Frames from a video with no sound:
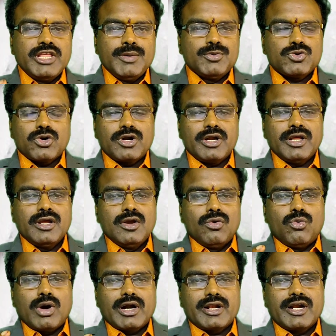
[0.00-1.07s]
తీపి చూడండి
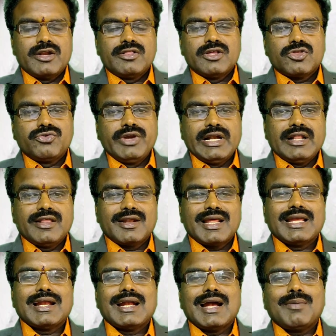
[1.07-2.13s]
ఒకటి రెండు స్వీట్లు
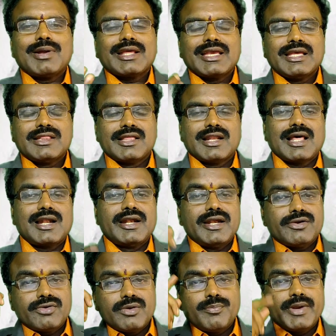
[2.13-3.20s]
తిన్నా ఇంకా మనకి
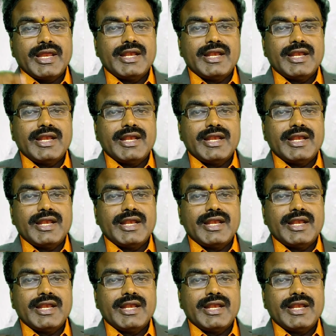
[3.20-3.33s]
తినాలనేటువంటి